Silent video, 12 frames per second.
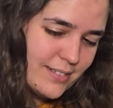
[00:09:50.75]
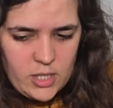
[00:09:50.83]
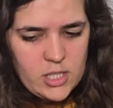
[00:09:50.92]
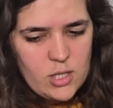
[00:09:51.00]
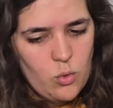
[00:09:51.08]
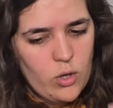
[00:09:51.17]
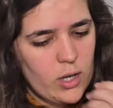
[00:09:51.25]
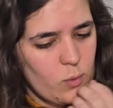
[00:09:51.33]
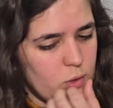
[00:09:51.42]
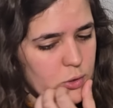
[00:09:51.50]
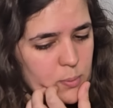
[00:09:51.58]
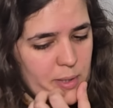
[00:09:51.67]
Quise buscar
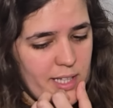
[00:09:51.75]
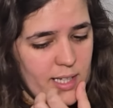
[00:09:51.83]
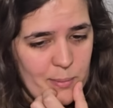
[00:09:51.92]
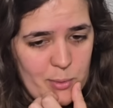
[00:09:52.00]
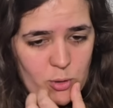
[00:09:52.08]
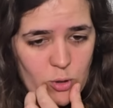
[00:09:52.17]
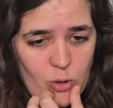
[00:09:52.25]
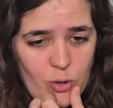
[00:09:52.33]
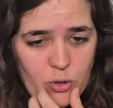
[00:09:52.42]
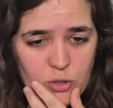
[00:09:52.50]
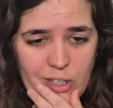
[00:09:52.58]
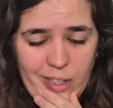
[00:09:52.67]
cuánto medía, pero no lo
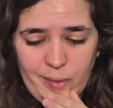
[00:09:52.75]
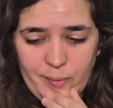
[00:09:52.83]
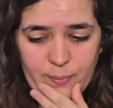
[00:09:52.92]
encontré.